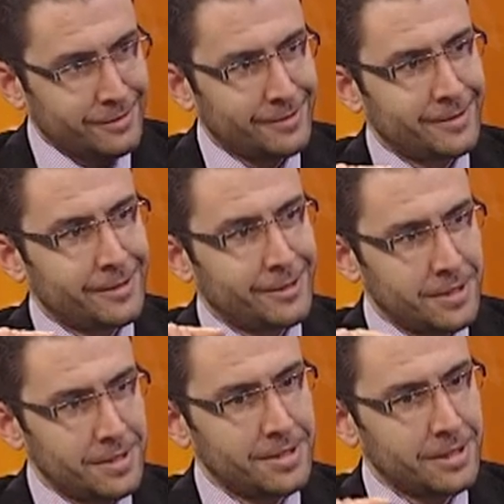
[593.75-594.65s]
Ee, evet. Ee,
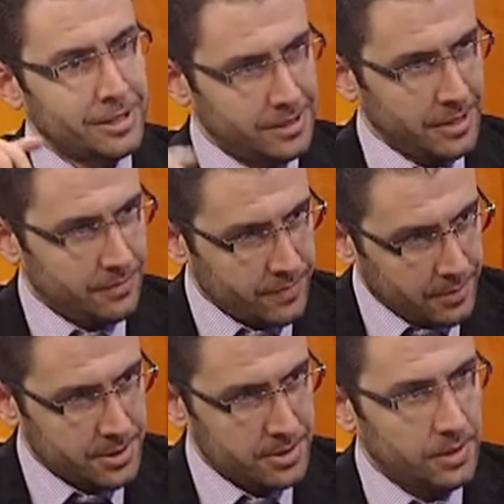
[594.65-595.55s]
siz Latin
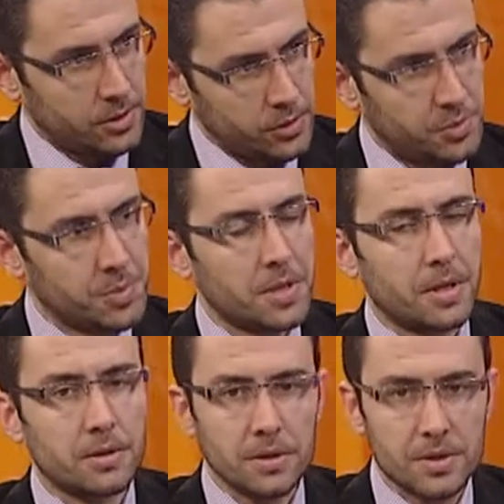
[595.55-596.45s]
alfabesiyle şimdiye
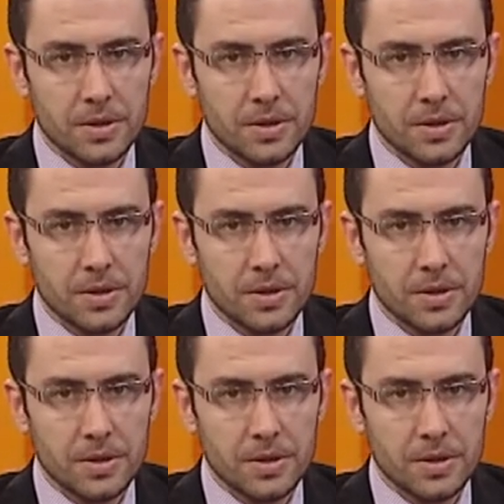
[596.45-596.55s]
kadar evet.